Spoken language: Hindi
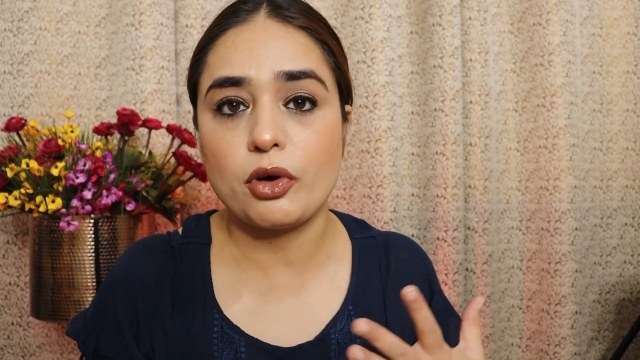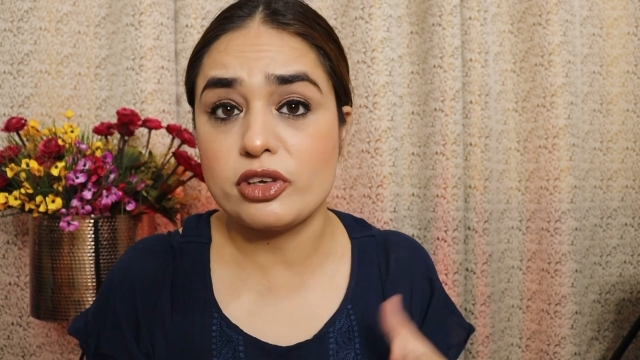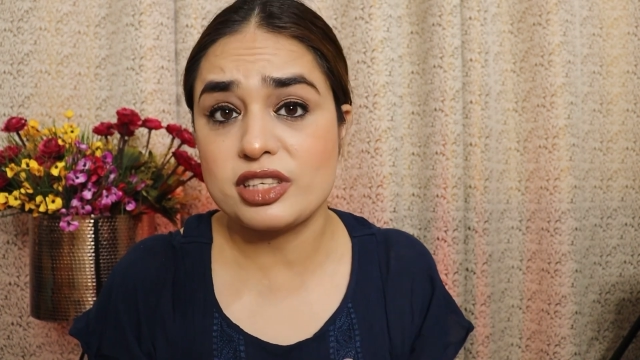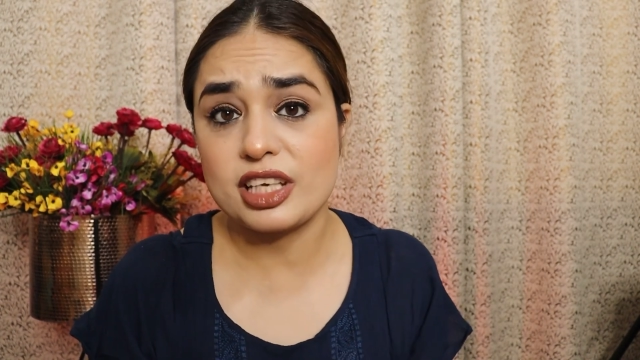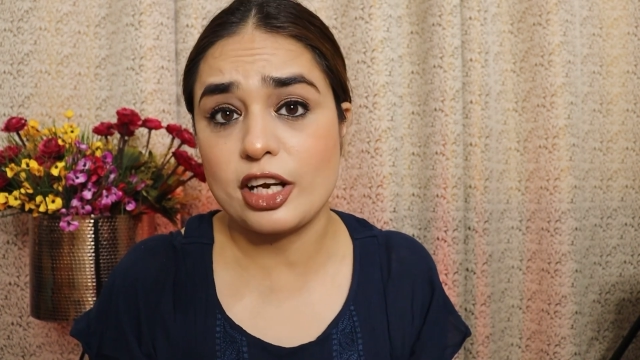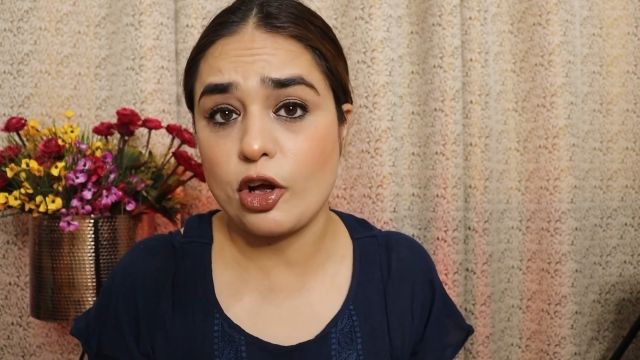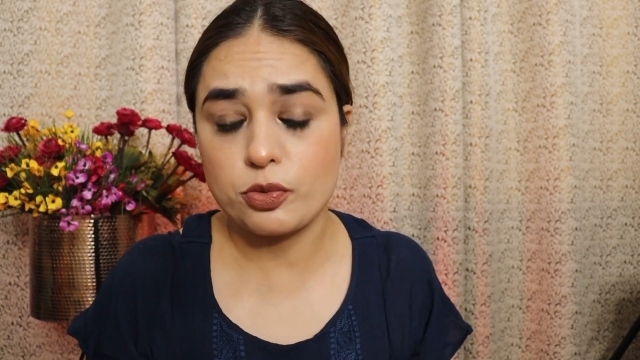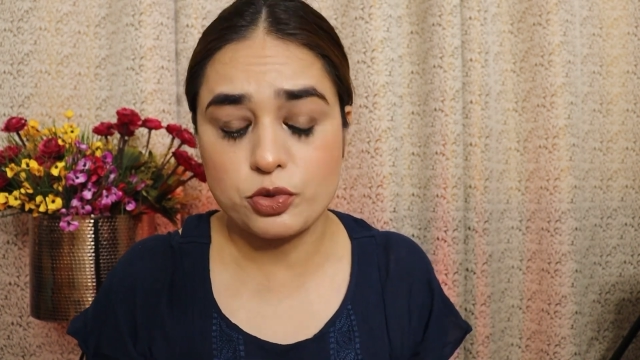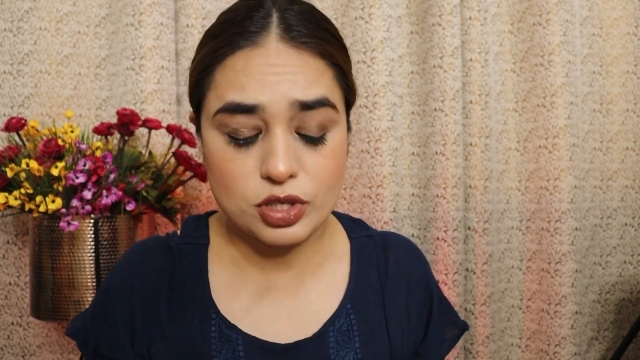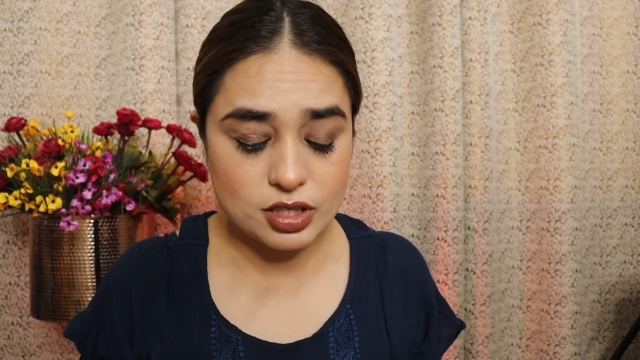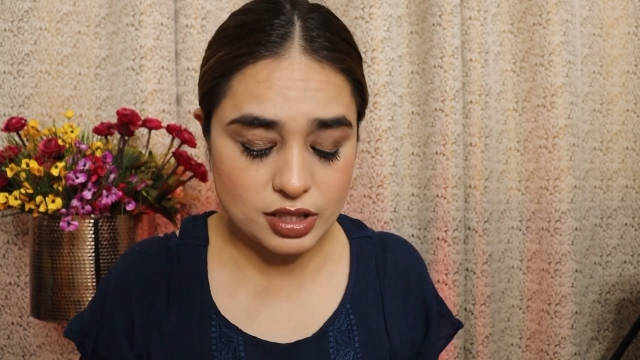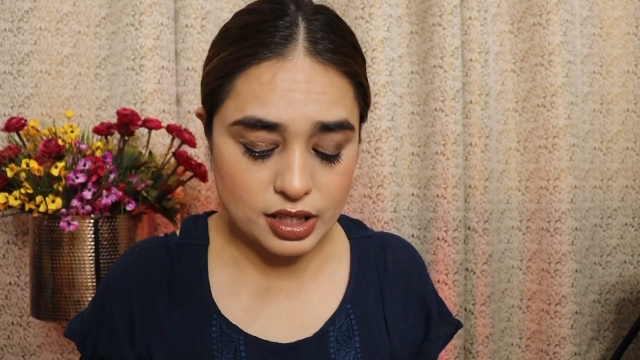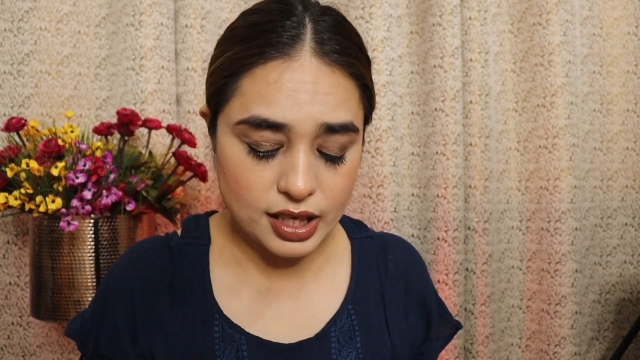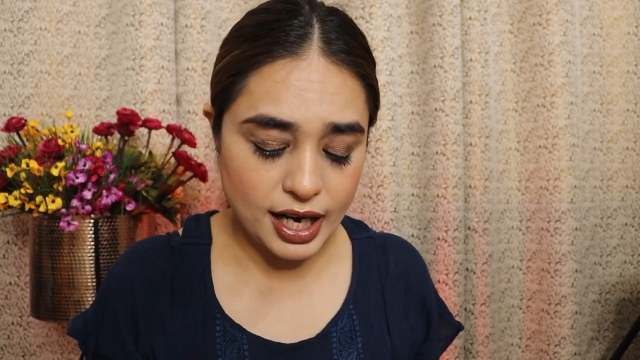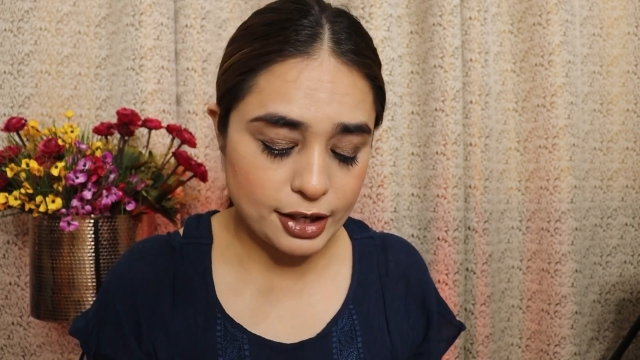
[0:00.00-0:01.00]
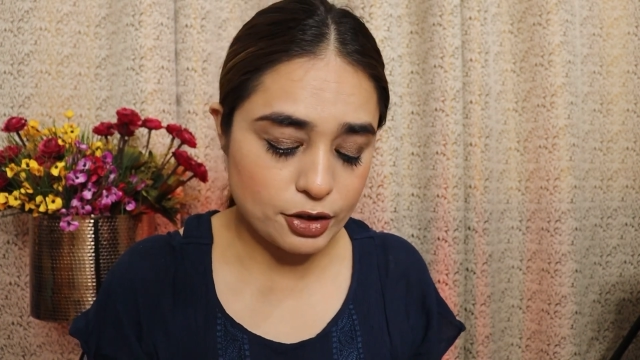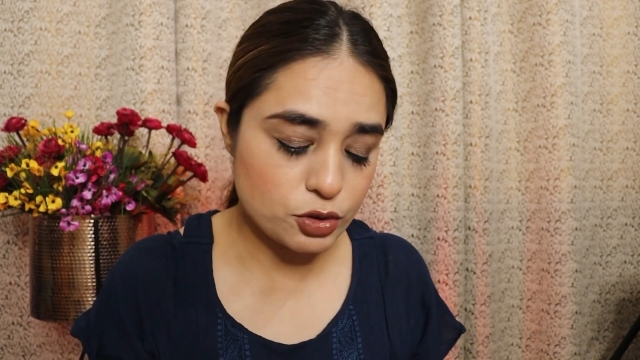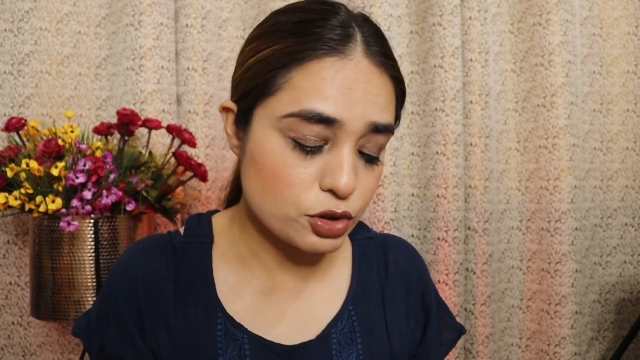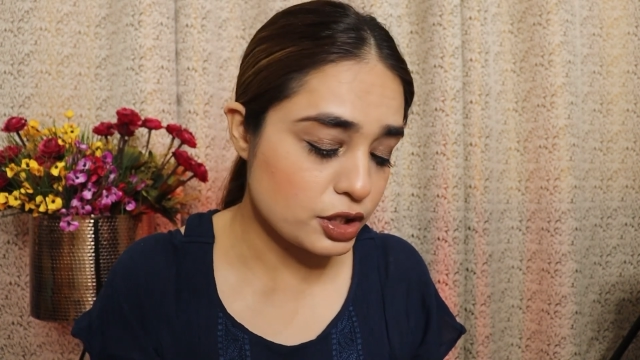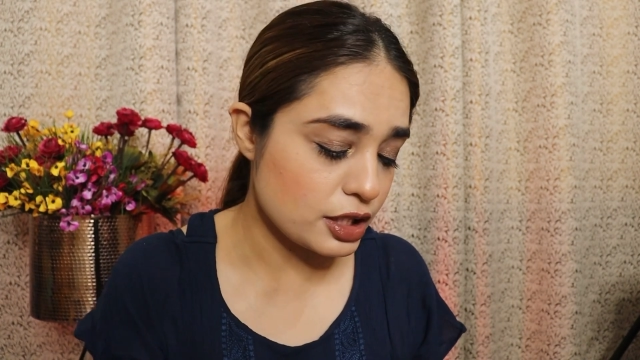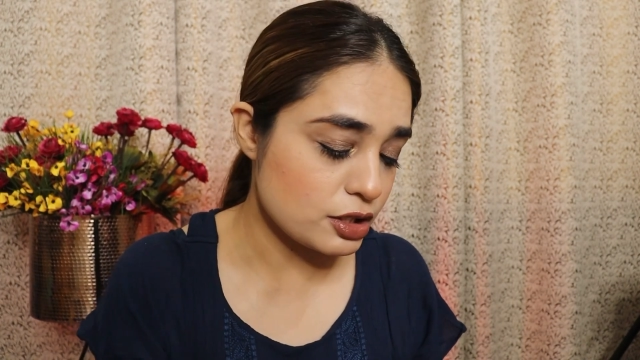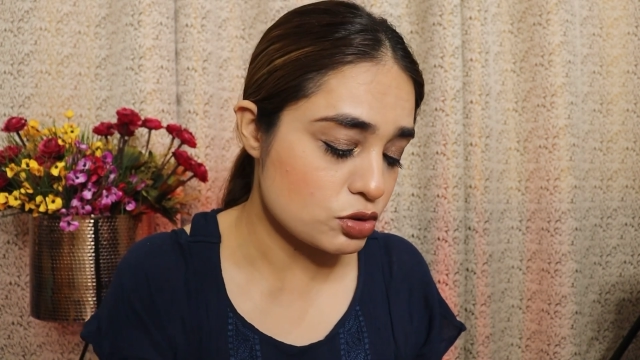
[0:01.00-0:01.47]
बहुत सारे ऑप्शन थे आई
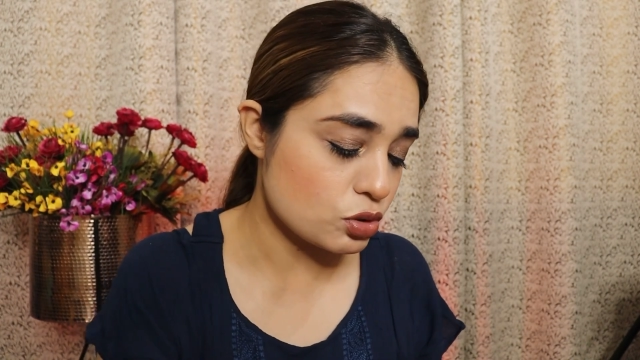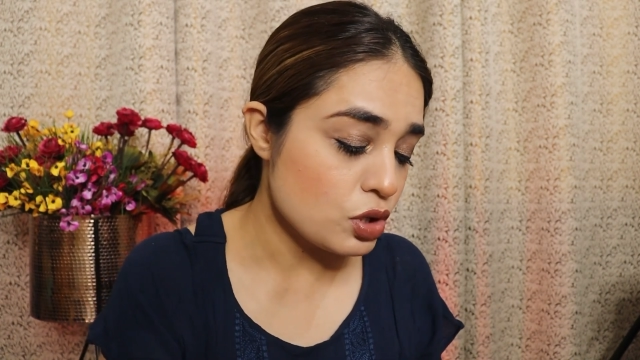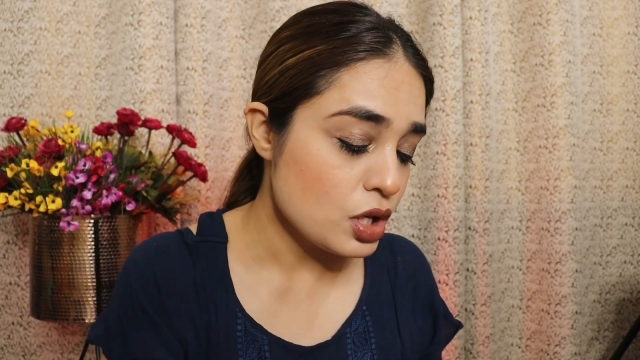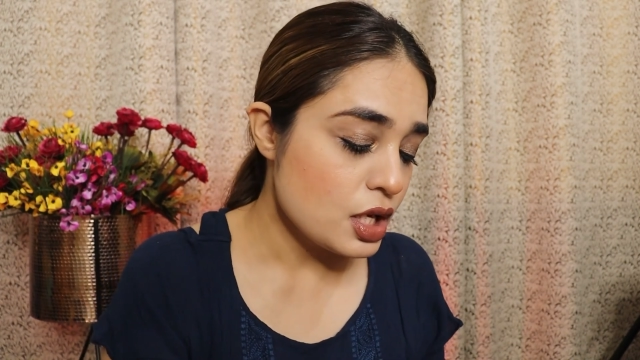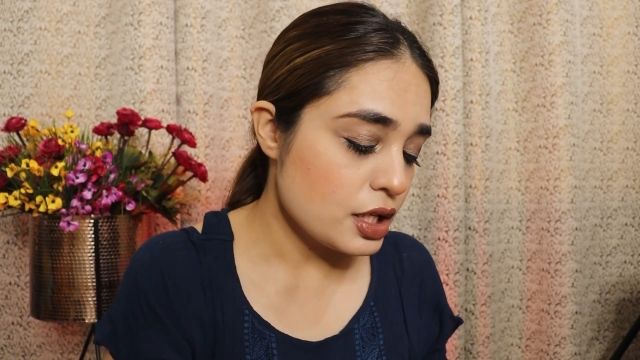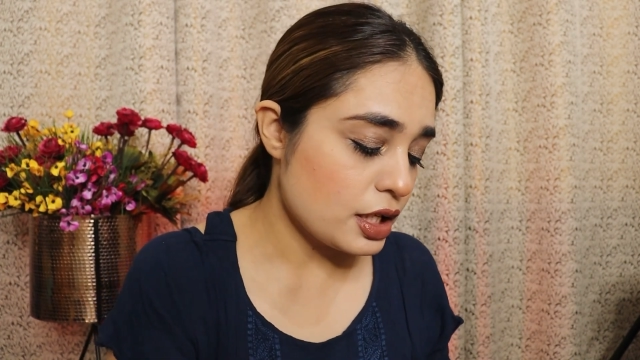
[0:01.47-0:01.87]
डोंट थिंक सो